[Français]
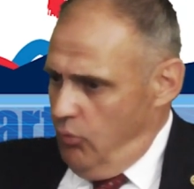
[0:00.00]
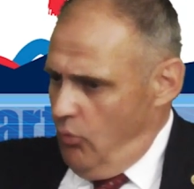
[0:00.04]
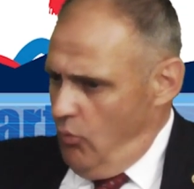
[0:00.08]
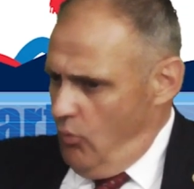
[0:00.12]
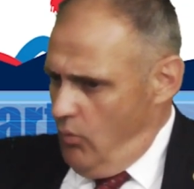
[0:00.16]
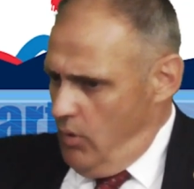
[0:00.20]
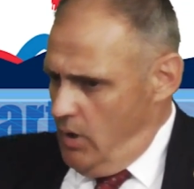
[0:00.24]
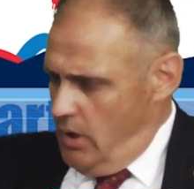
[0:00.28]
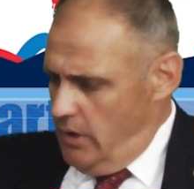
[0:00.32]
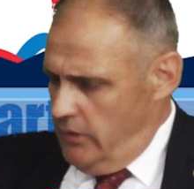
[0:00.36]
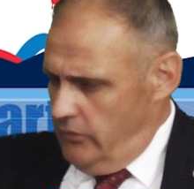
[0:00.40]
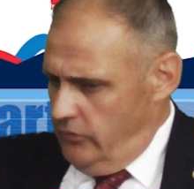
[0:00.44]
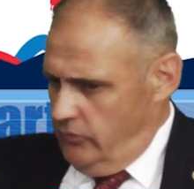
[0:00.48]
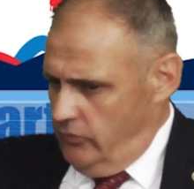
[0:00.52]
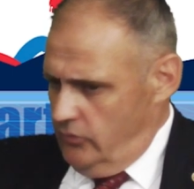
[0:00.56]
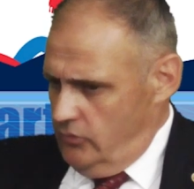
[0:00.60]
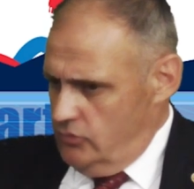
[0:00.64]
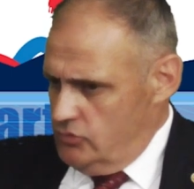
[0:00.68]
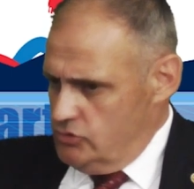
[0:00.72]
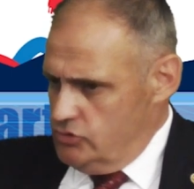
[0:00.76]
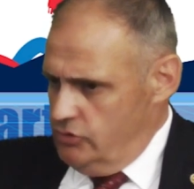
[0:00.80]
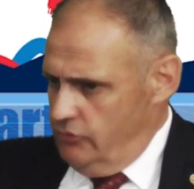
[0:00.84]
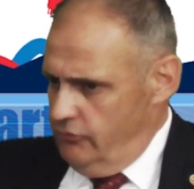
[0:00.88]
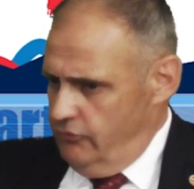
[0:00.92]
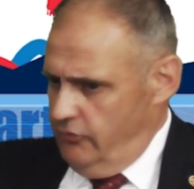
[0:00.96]
pourquoi est-ce
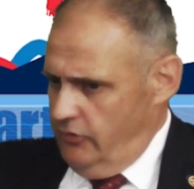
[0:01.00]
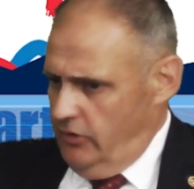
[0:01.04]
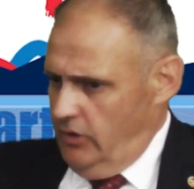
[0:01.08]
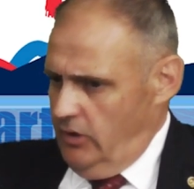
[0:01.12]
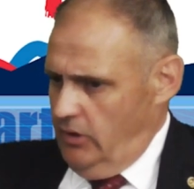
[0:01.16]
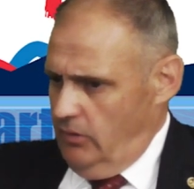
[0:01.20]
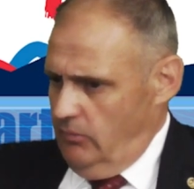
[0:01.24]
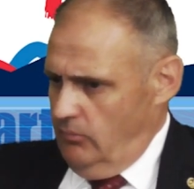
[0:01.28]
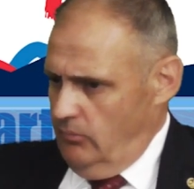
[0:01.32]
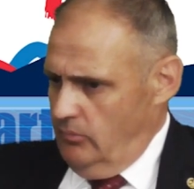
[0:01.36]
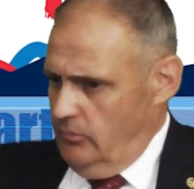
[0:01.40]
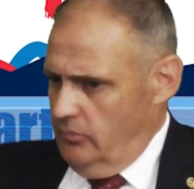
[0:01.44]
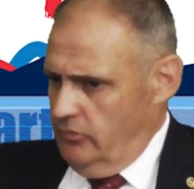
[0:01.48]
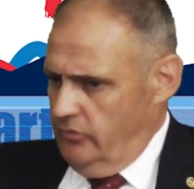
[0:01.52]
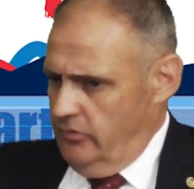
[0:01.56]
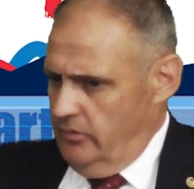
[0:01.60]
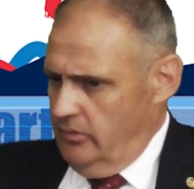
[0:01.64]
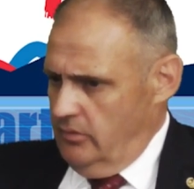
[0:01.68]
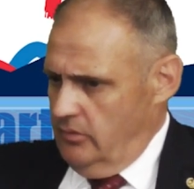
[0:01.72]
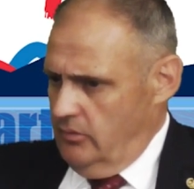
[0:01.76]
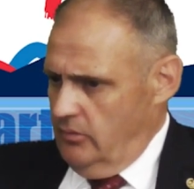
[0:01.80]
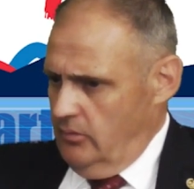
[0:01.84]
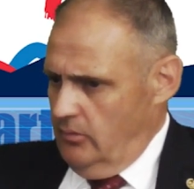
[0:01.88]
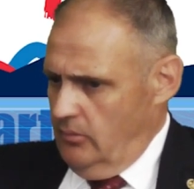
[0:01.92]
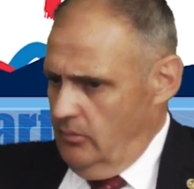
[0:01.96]
que j'ai fait euh,
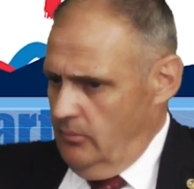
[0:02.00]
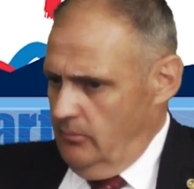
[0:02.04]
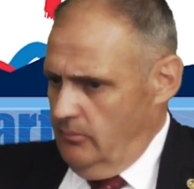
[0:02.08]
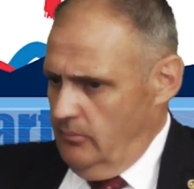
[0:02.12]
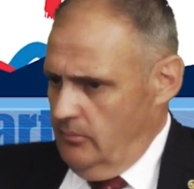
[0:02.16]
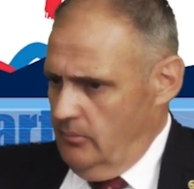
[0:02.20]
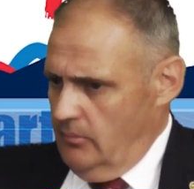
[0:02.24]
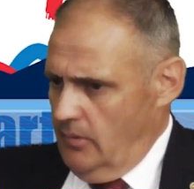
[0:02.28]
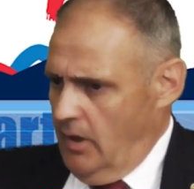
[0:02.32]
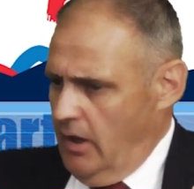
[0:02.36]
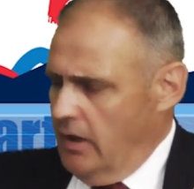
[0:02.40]
cet euh,